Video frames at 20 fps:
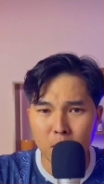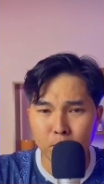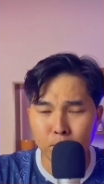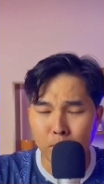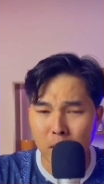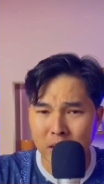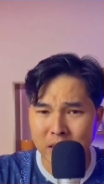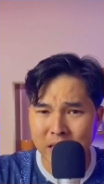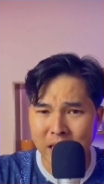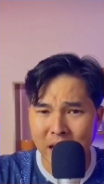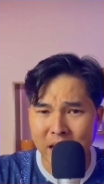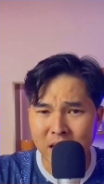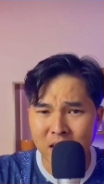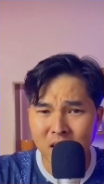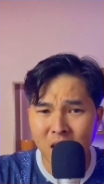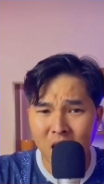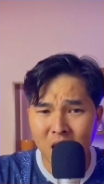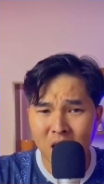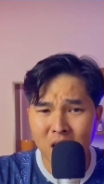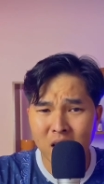mà chạy
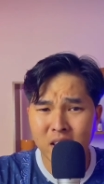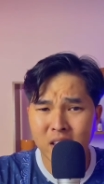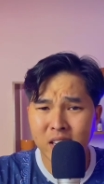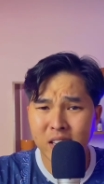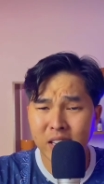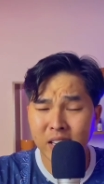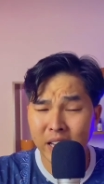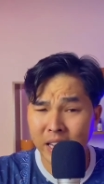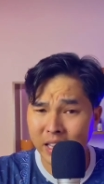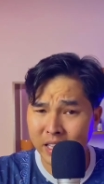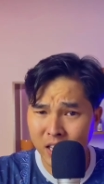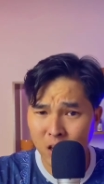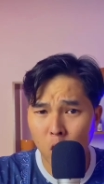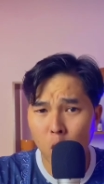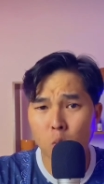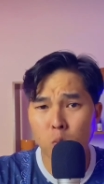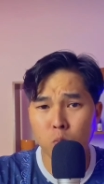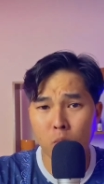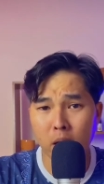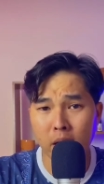tới ngay cái
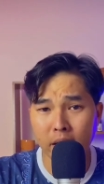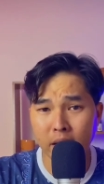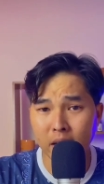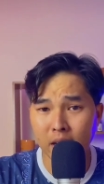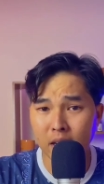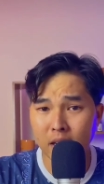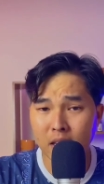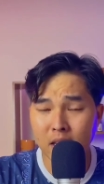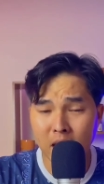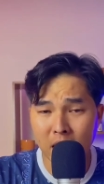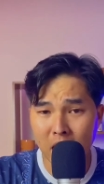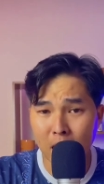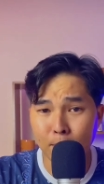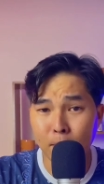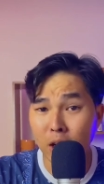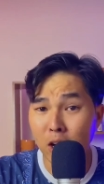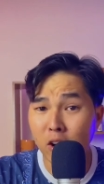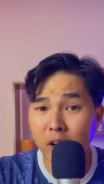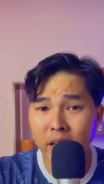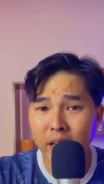khúc mà cái nhà
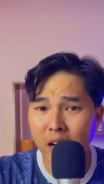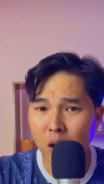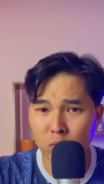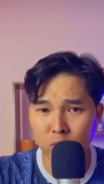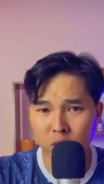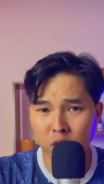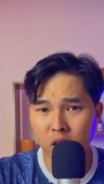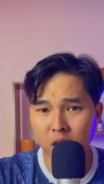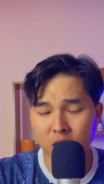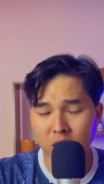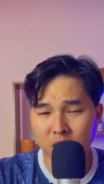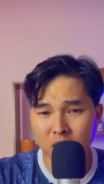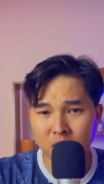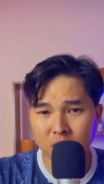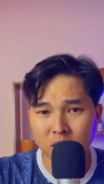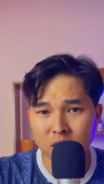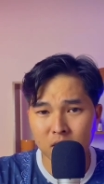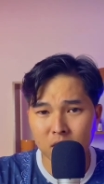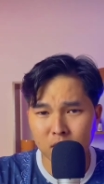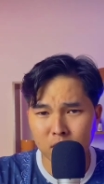mà có cây còng đó đó
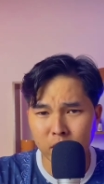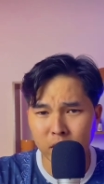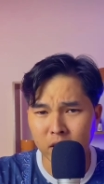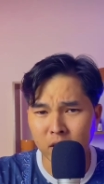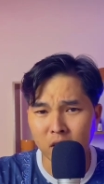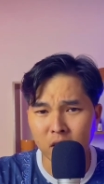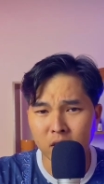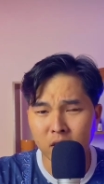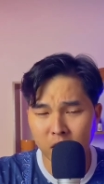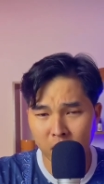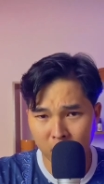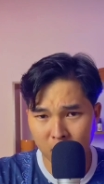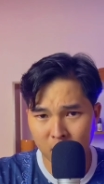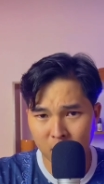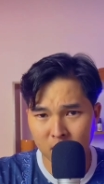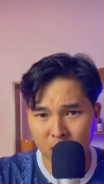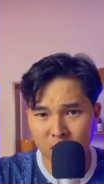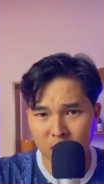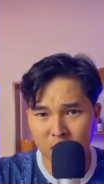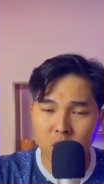thì tự nhiên á
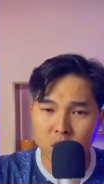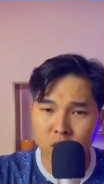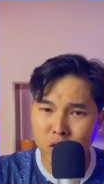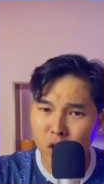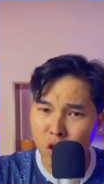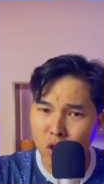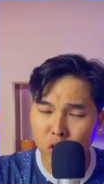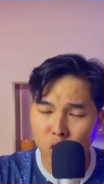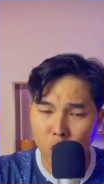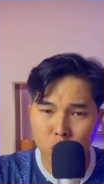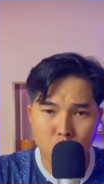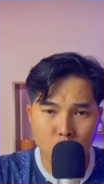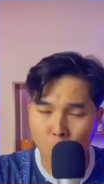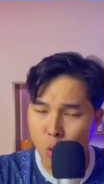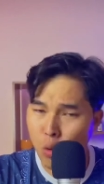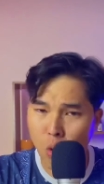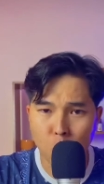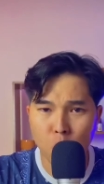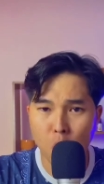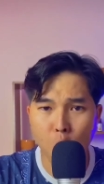gió nổi hù
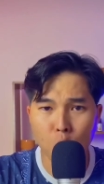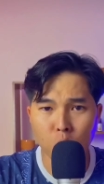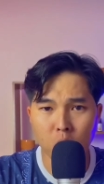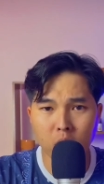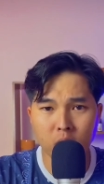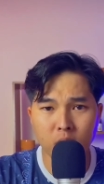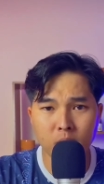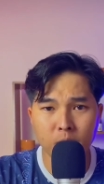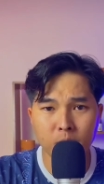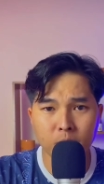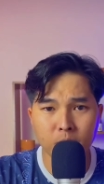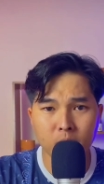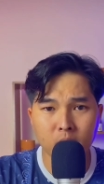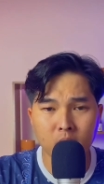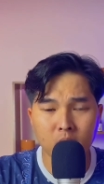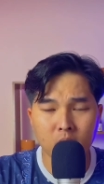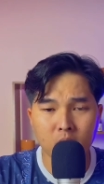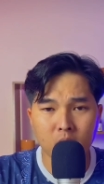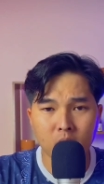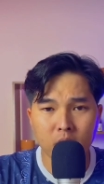hù hù lên
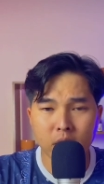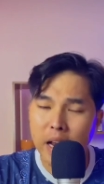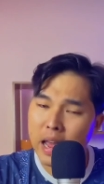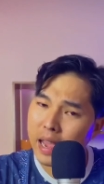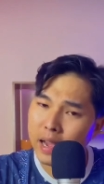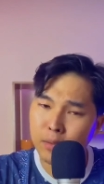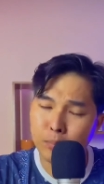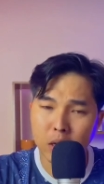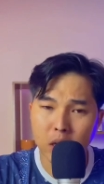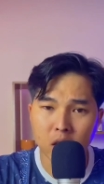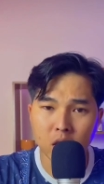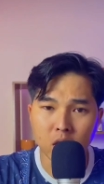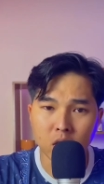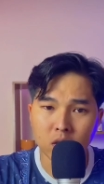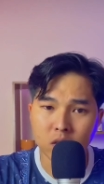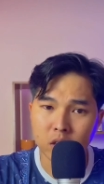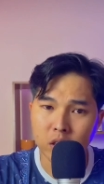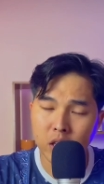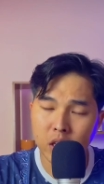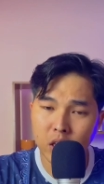đang bình
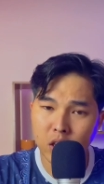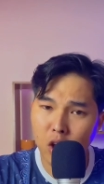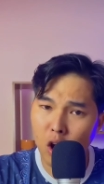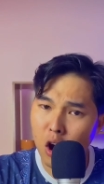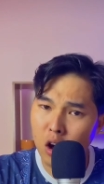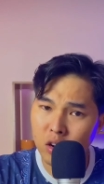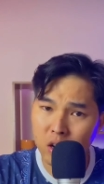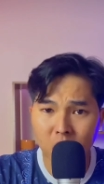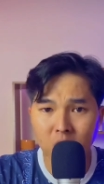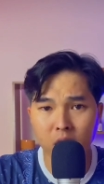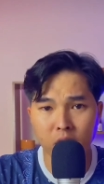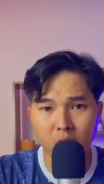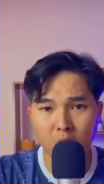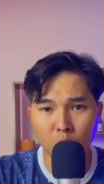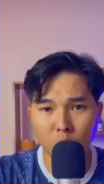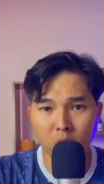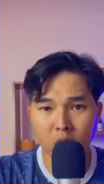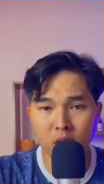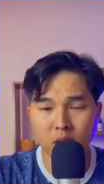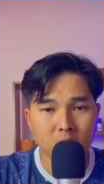thường tự nhiên gió rất là
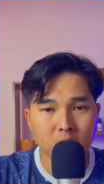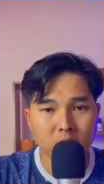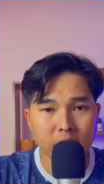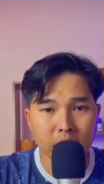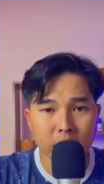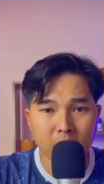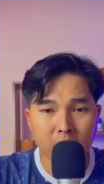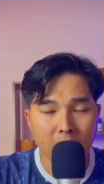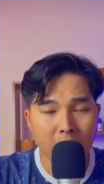nhiều lên tại vì